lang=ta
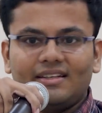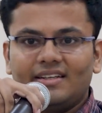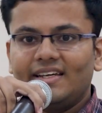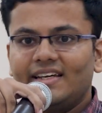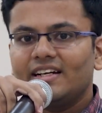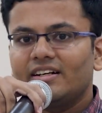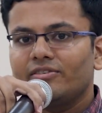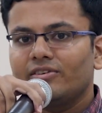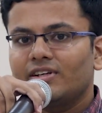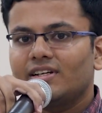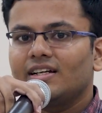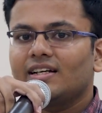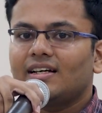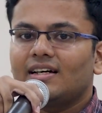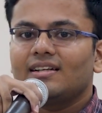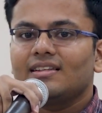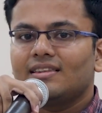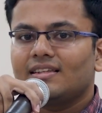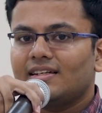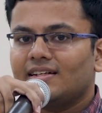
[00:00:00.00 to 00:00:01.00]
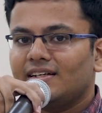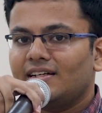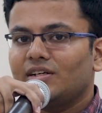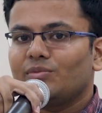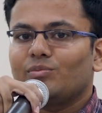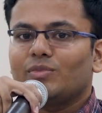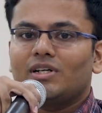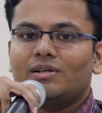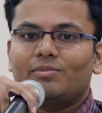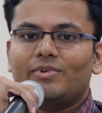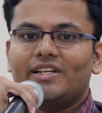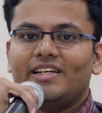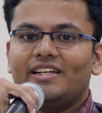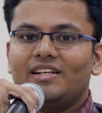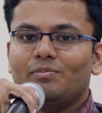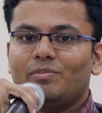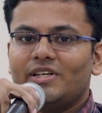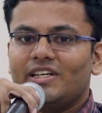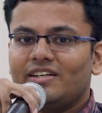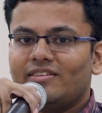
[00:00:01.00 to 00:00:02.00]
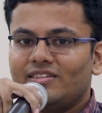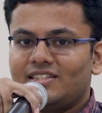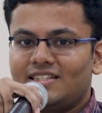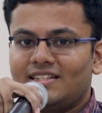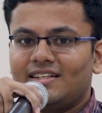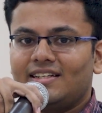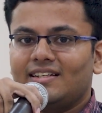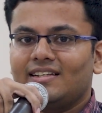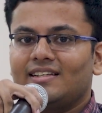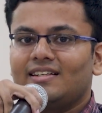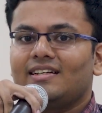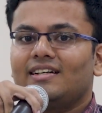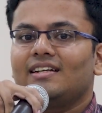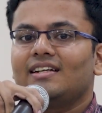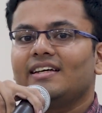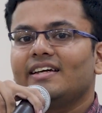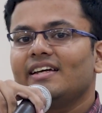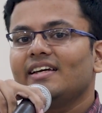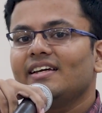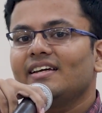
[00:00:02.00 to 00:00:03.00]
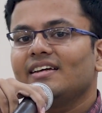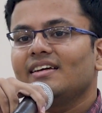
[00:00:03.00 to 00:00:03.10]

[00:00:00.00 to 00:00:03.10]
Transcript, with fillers: நிகழ்வுக்கு கருத்தரங்கம் அப்படின்னு பெயர் வச்சிருக்கிறதுனாலே